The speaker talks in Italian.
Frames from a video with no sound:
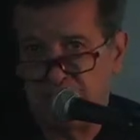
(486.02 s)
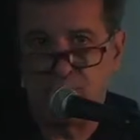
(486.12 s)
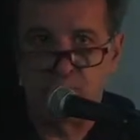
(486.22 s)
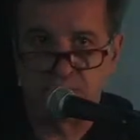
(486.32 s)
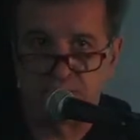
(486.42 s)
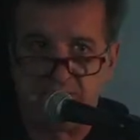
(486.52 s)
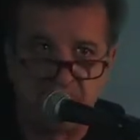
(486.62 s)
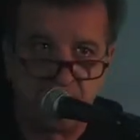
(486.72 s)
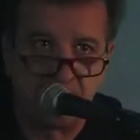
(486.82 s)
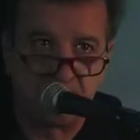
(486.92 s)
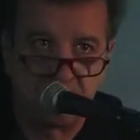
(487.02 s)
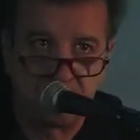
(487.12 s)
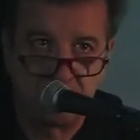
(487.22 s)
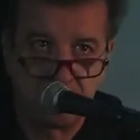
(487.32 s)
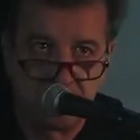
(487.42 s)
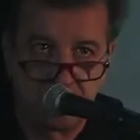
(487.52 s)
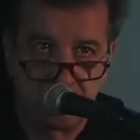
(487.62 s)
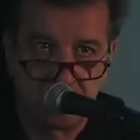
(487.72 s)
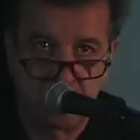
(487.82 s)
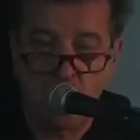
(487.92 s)
di puro scambio.
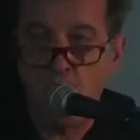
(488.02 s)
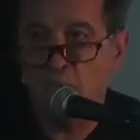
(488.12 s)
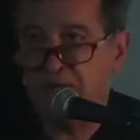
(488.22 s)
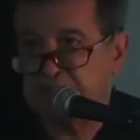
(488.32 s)
Come